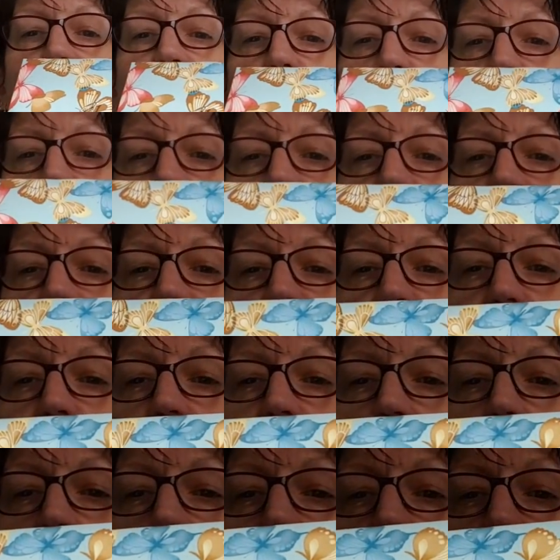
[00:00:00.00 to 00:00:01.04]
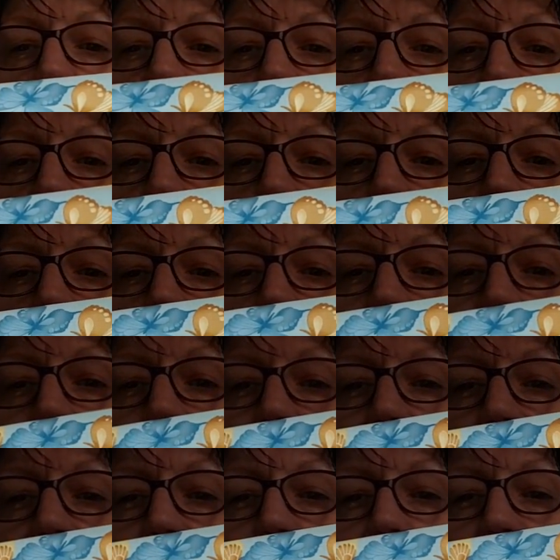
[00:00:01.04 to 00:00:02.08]
Donc c'est sur les papillons,
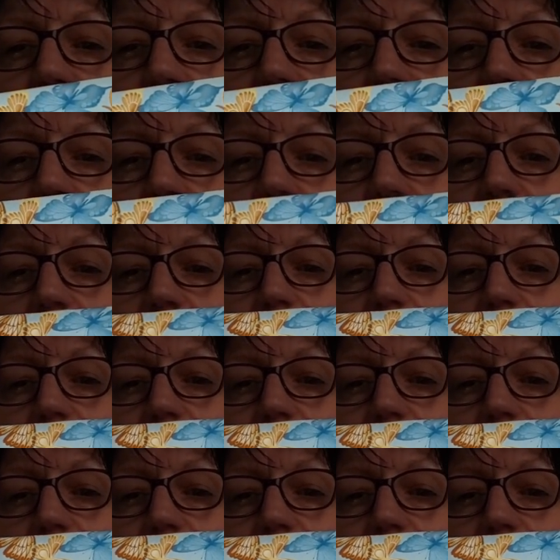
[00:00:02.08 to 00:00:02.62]
voyez.